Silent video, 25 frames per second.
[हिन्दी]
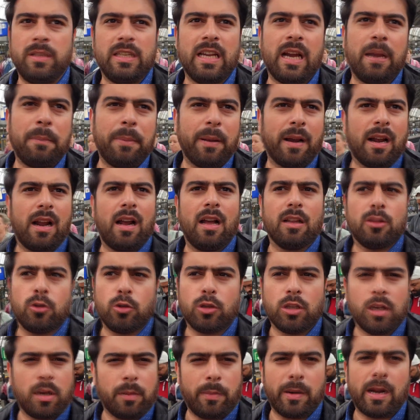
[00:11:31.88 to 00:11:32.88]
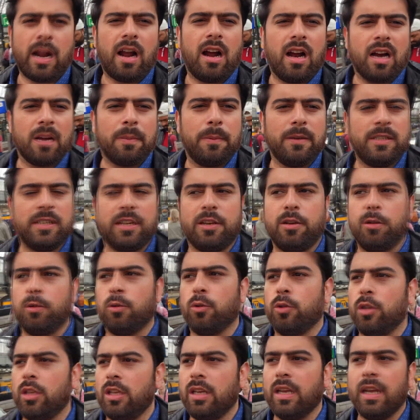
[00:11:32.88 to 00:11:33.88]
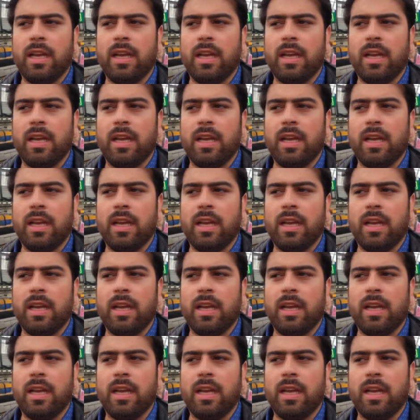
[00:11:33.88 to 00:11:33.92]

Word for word: यहाँ पे रात तो तकरीबन आठ बजे क्यों होती